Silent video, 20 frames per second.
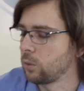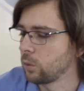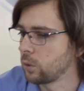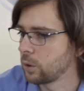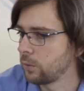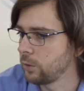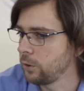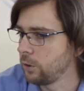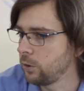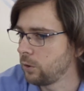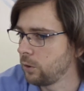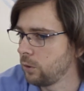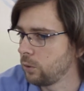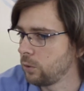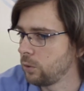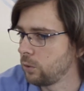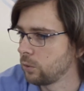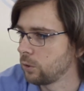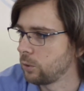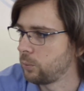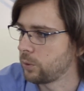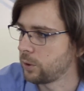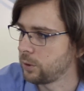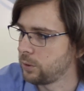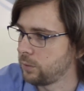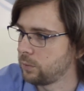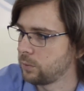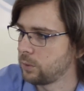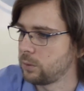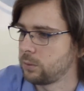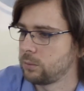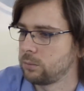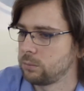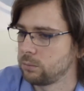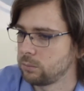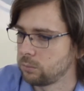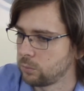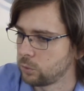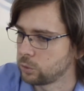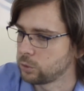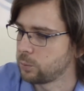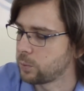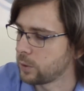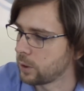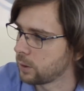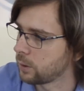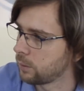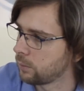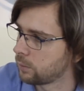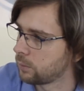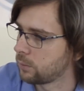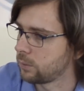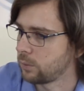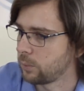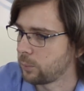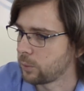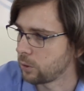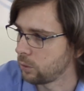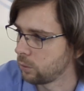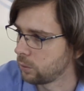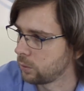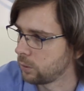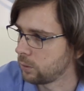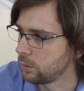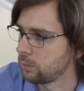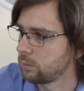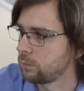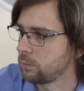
руководителю, и он оперативно может принять определенные